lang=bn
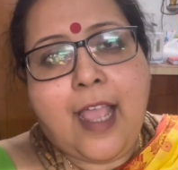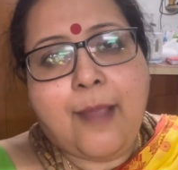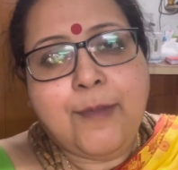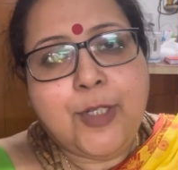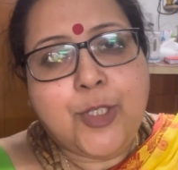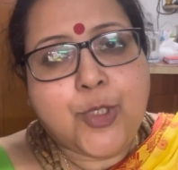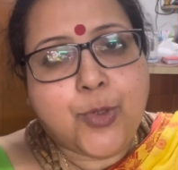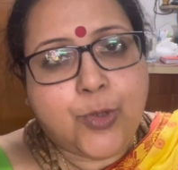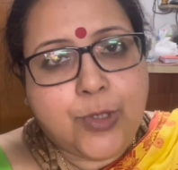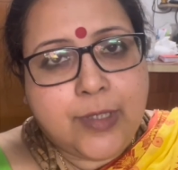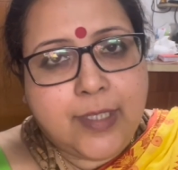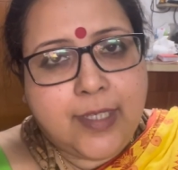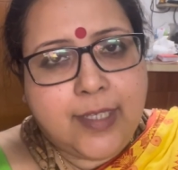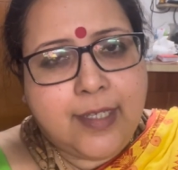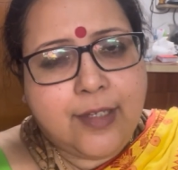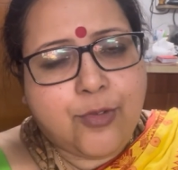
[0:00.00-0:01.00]
আমি
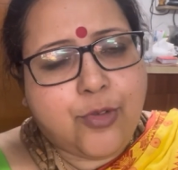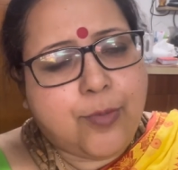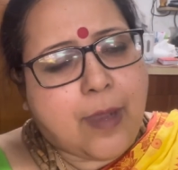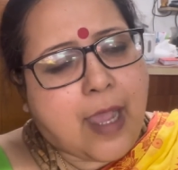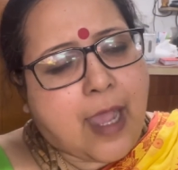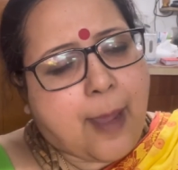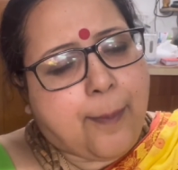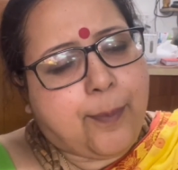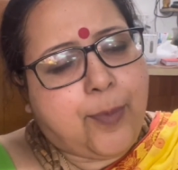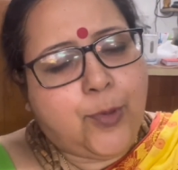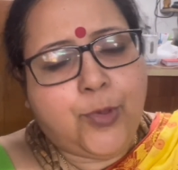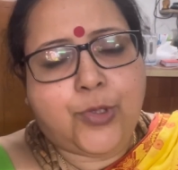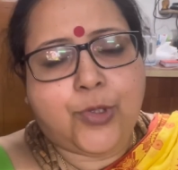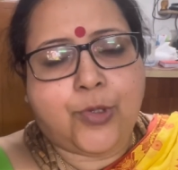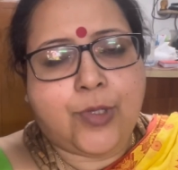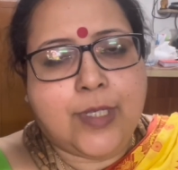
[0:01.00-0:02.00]
সত্যি খুব
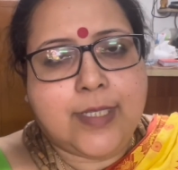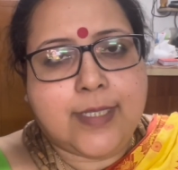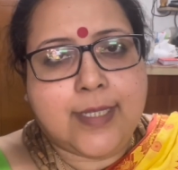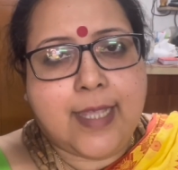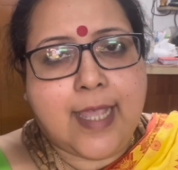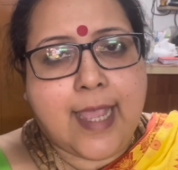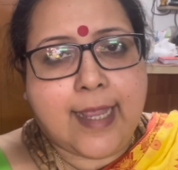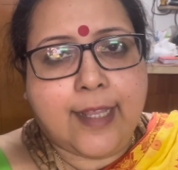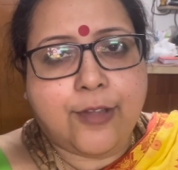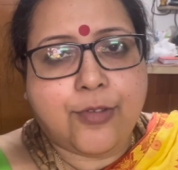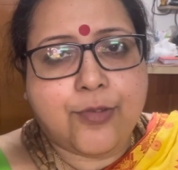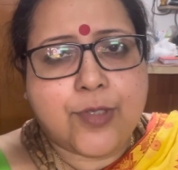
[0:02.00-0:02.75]
আপ্লুত হয়েছি একে তো